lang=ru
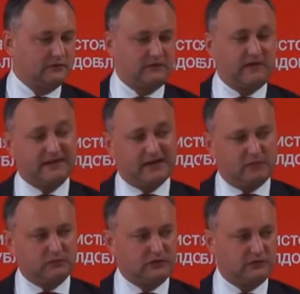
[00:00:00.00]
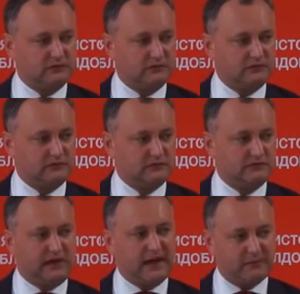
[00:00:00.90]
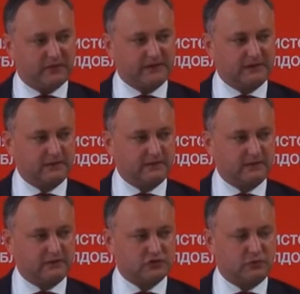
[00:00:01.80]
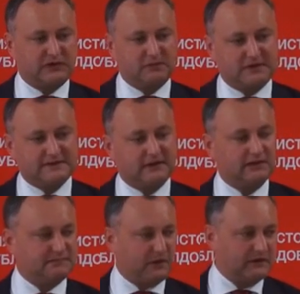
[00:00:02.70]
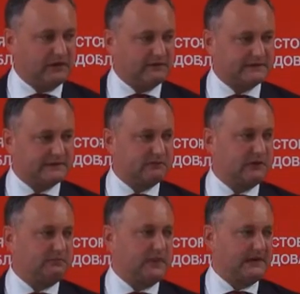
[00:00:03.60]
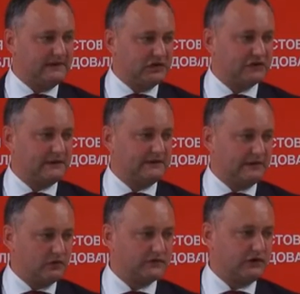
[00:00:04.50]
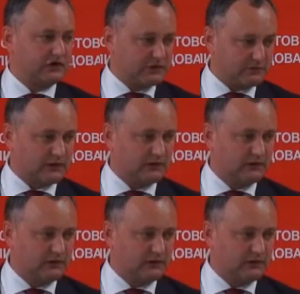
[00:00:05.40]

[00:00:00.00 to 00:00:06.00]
к волкам, требовать, чтобы тебе сделали справедливость, это была политическая серьезная ошибка.